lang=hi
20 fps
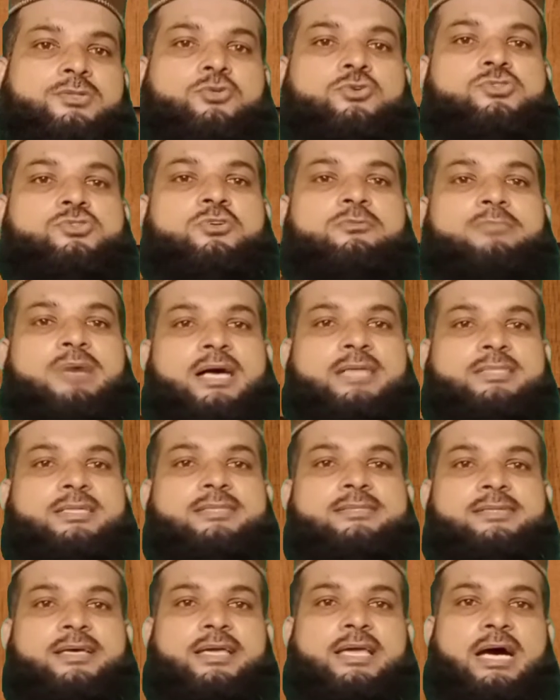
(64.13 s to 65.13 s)
दोस्तों बात
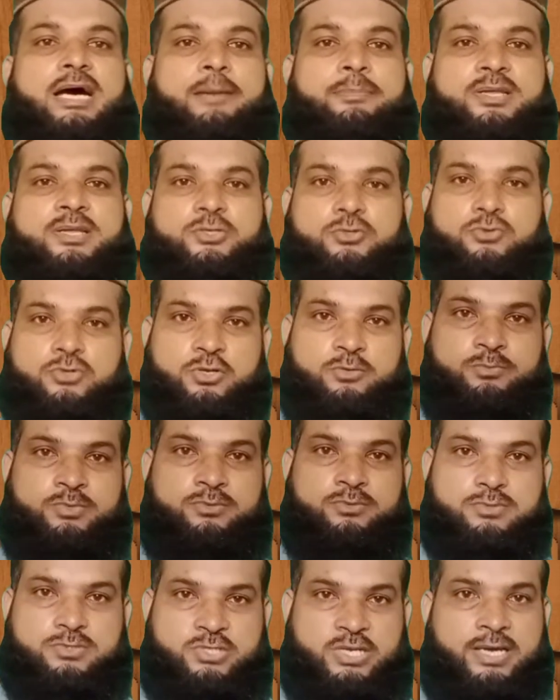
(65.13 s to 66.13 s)
ऐसा है कि आपने यूट्यूब
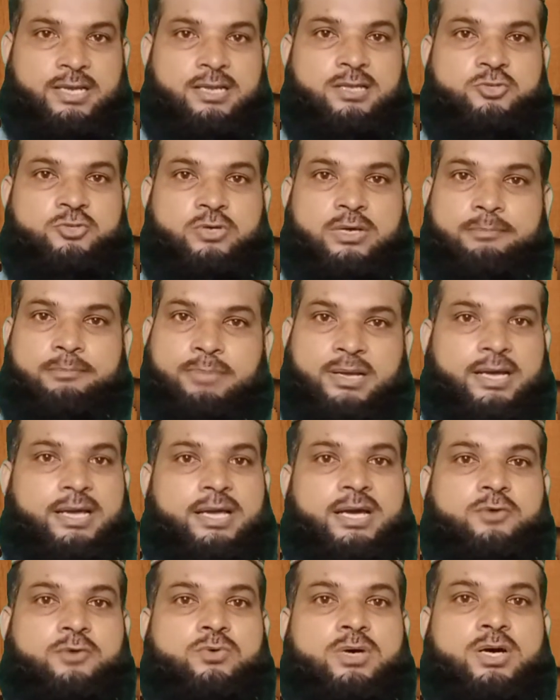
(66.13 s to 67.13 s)
चैनल जो है
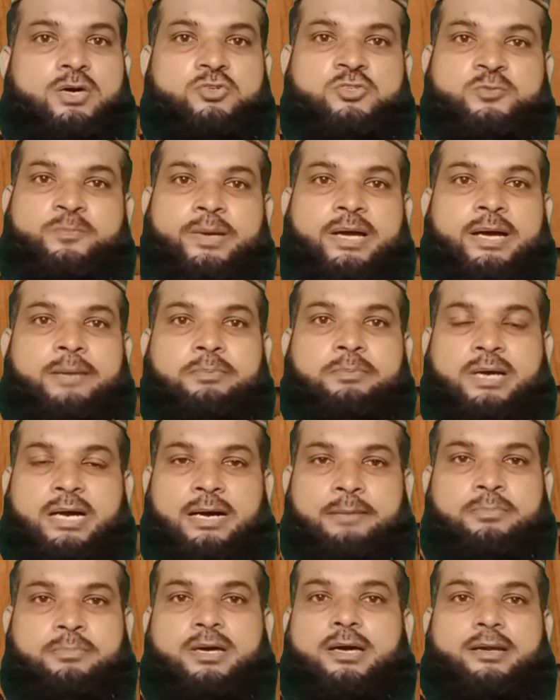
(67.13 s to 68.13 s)
बनाया हुआ है उस पर आप
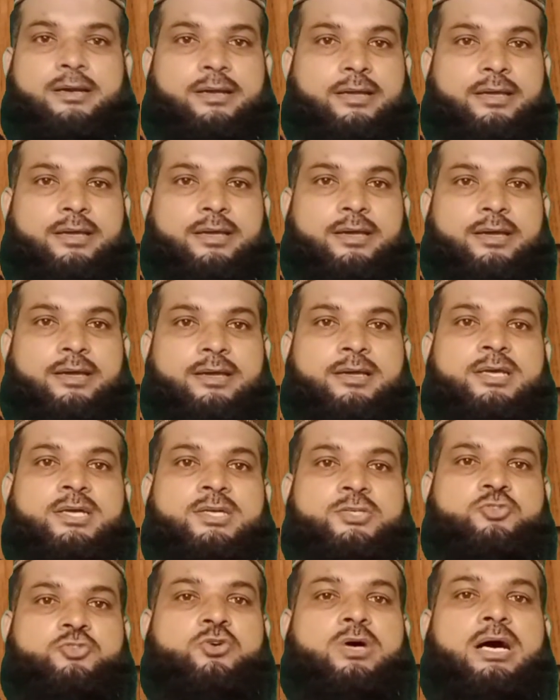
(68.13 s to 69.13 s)
काम कर रहे हैं
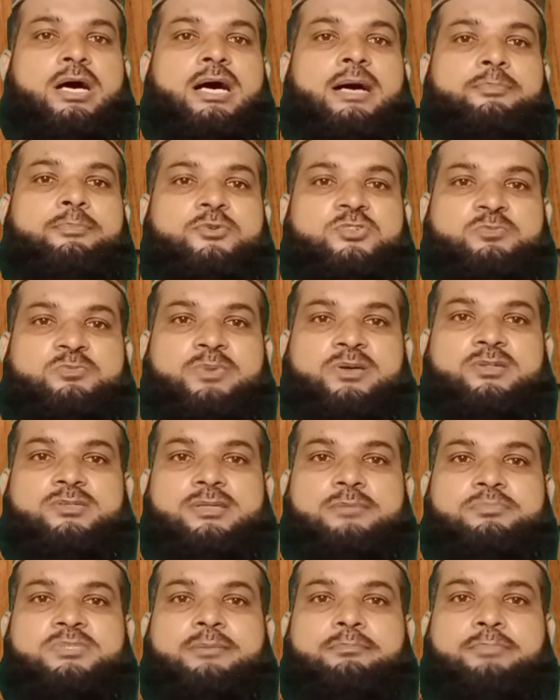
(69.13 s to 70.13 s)
जो आप उस पर
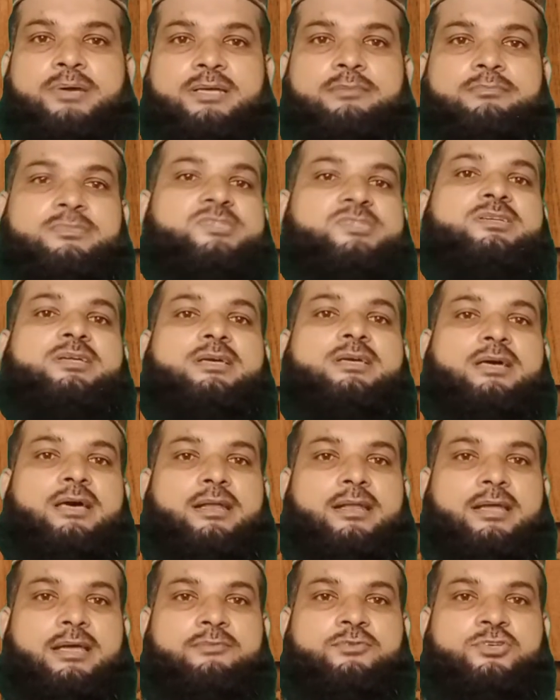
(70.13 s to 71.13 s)
सबसे बड़ी मिस्टेक कर
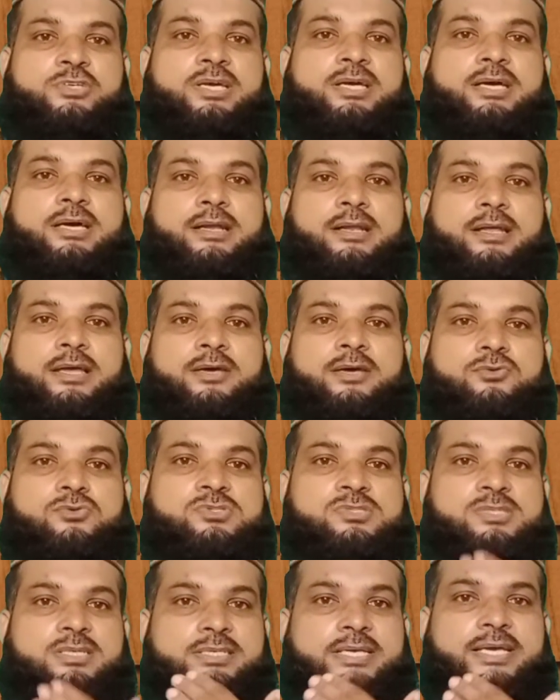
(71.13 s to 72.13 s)
रहे हैं वो ये कर रहे हैं
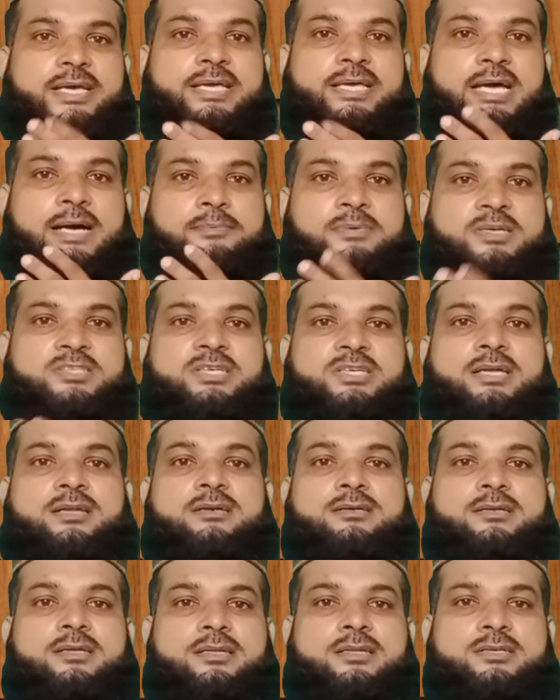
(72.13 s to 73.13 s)
उससे ये कि आपका चैनल
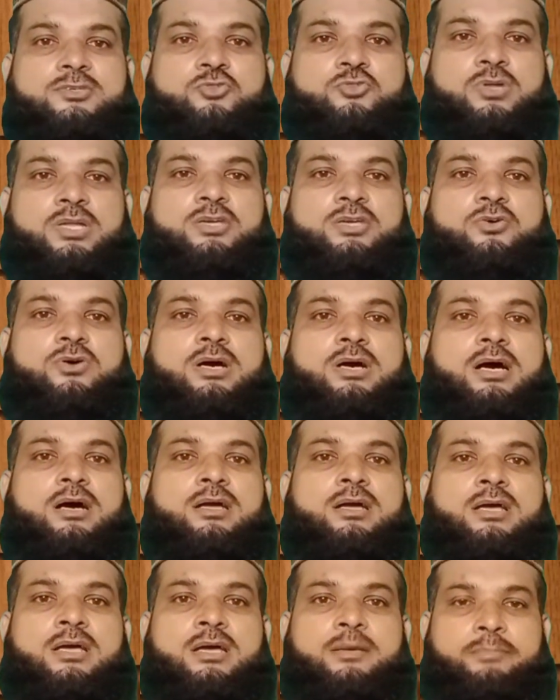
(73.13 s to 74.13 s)
डिलीट तो नहीं होगा
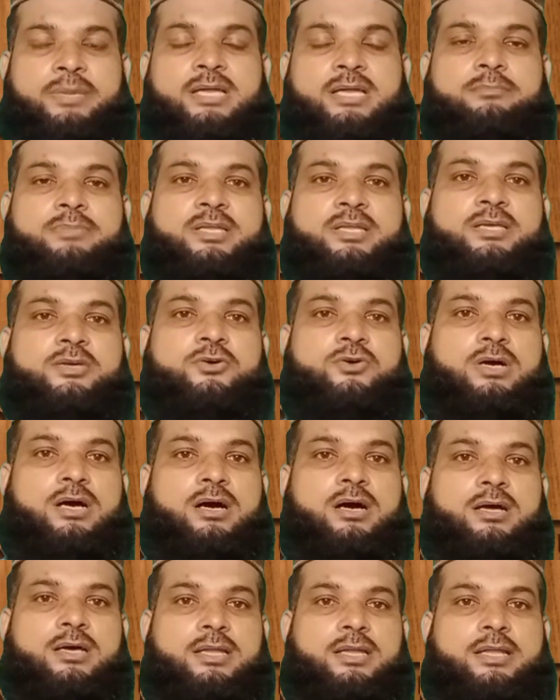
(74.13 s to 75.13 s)
बैन भी नहीं होगा
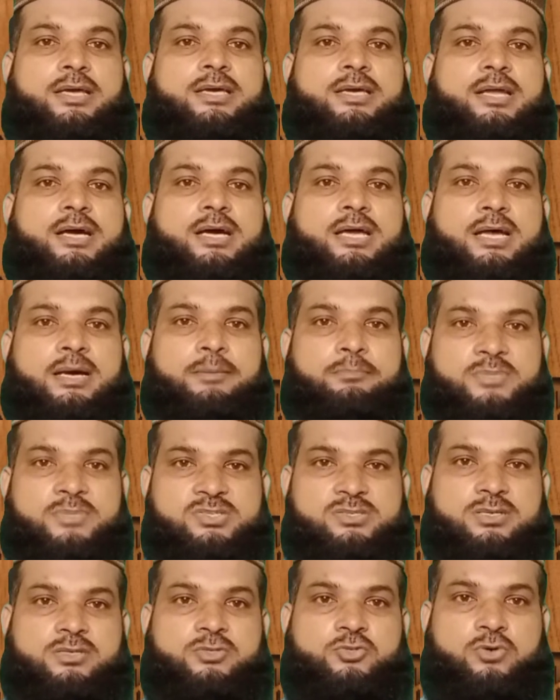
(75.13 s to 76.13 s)
लेकिन अगर आप
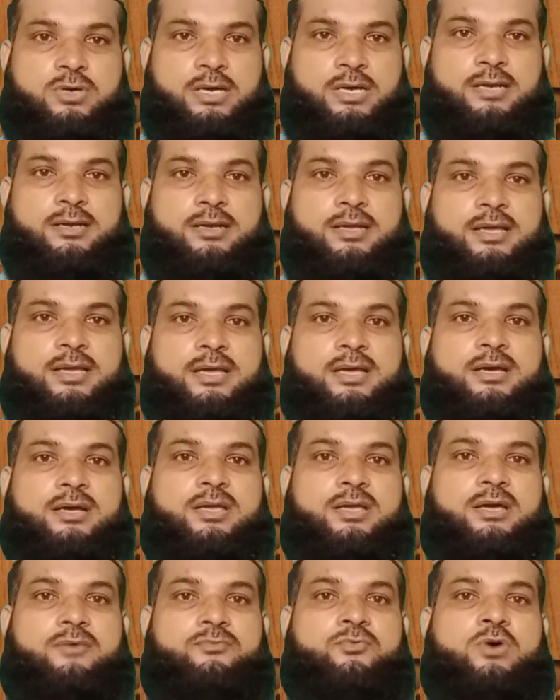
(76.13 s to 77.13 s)
मिस्टेक जो कर रहे हैं
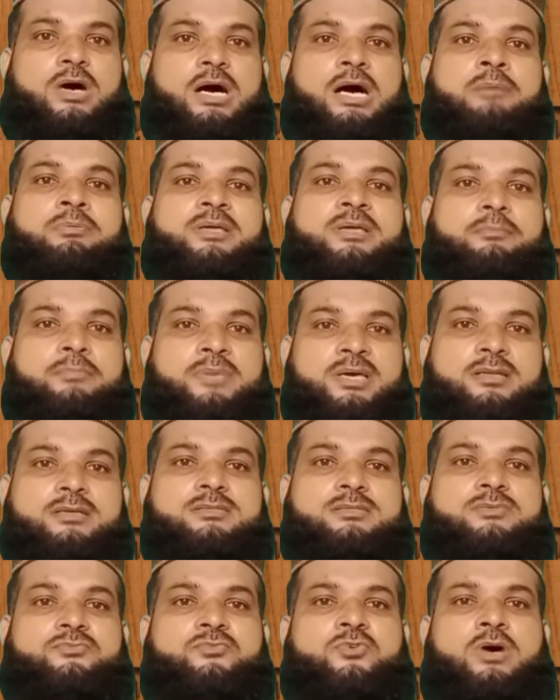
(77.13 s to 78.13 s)
कि वो आपकी
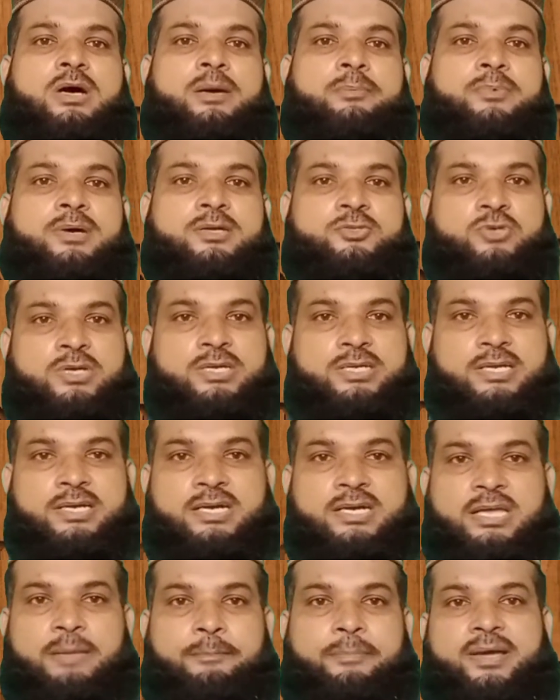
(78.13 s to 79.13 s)
मेहनत वो आपका जो
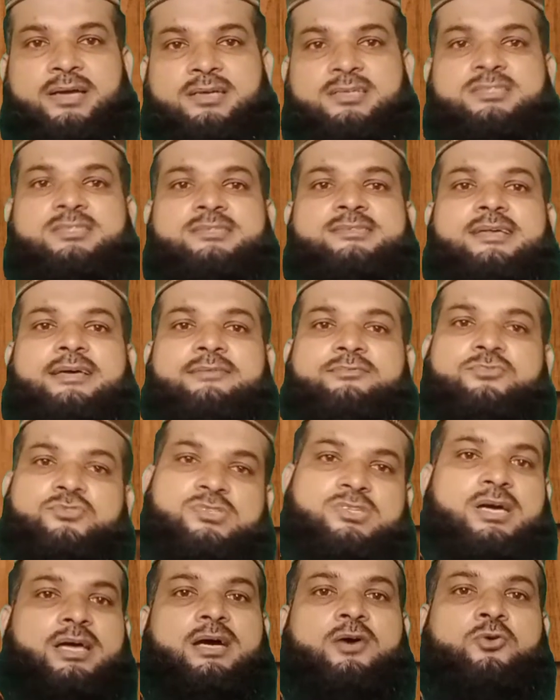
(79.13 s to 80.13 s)
इंटरनेट के पैकेजेस हैं वो
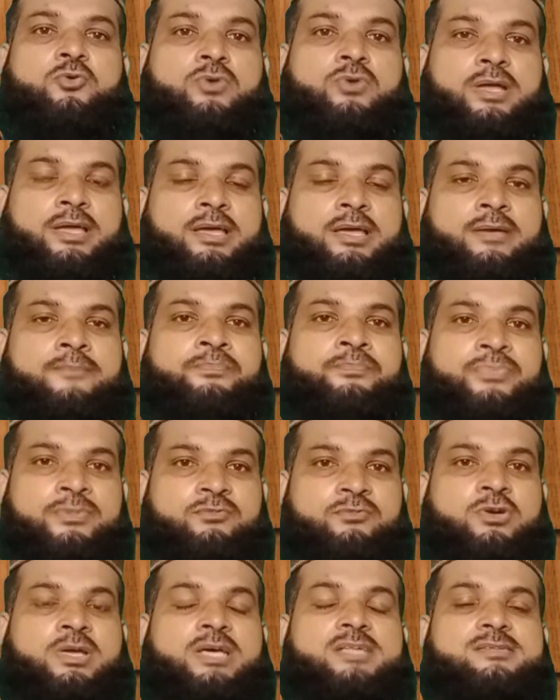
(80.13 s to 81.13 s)
ज़ाया हो रहे हैं
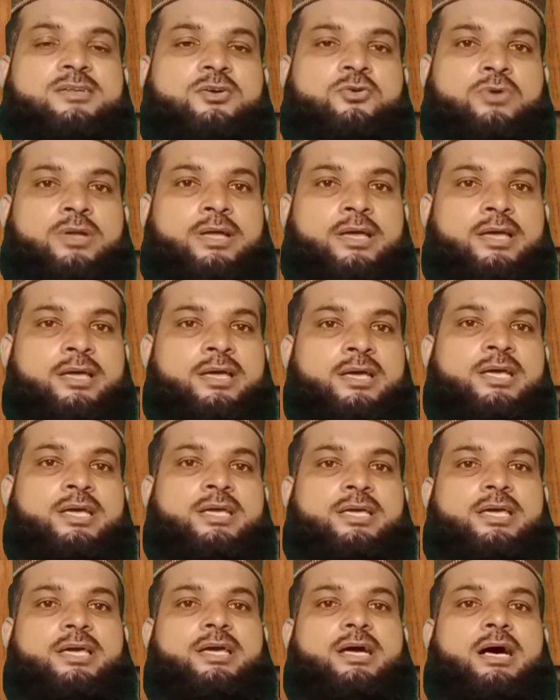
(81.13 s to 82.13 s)
वो कैसे हो रहे हैं
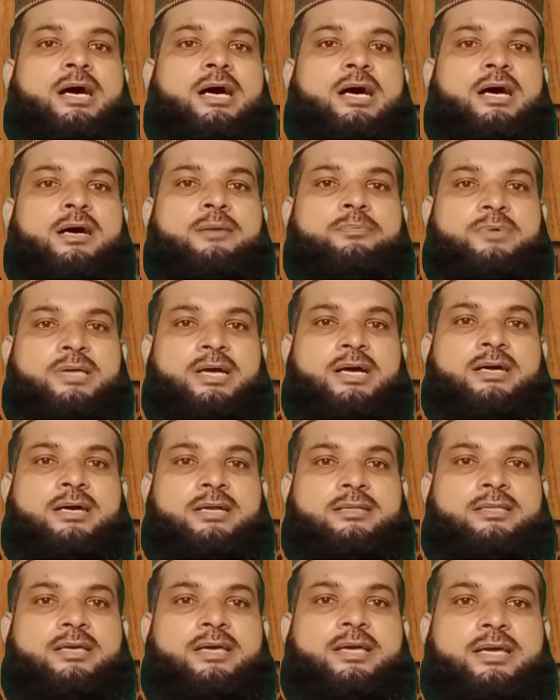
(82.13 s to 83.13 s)
कि आप क्या
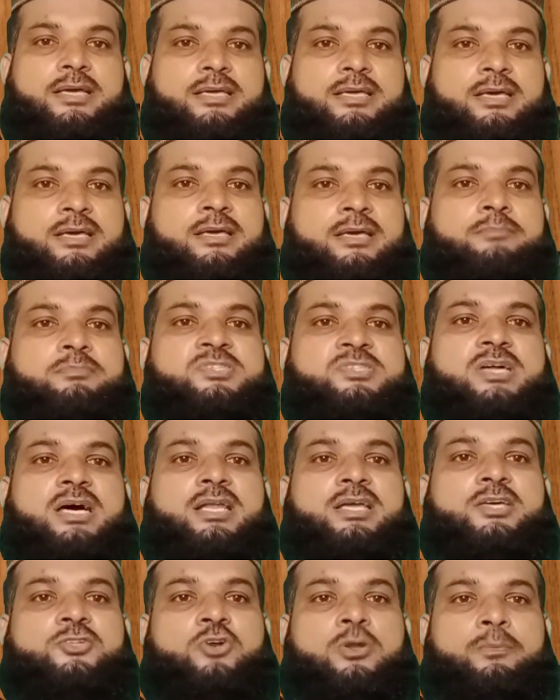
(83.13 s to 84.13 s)
करते हैं कि मिसाल
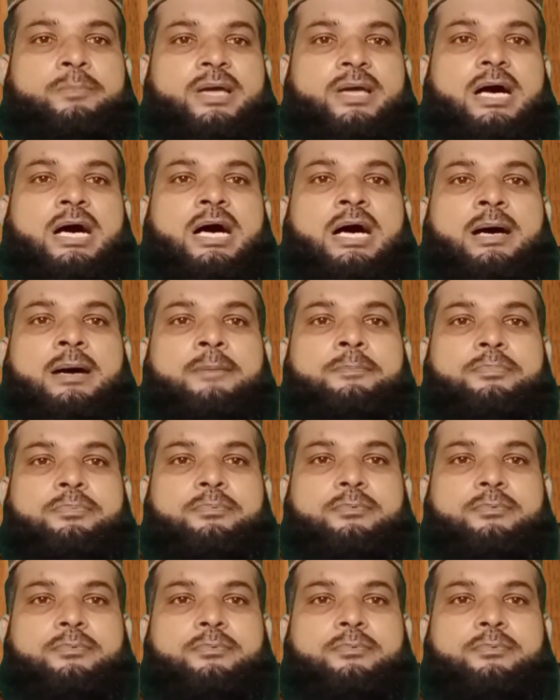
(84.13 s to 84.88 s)
के तौर पर आप